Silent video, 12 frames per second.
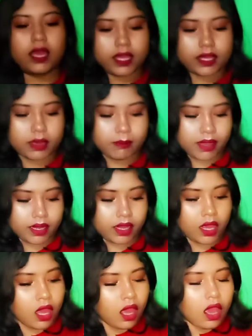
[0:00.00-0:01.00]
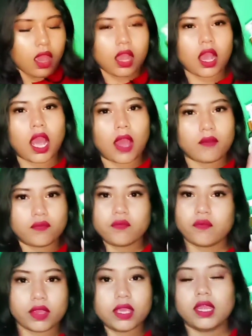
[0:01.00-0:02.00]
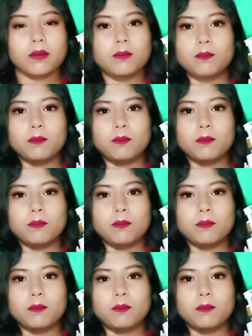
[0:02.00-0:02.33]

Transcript: है ये मैंने काफ़ी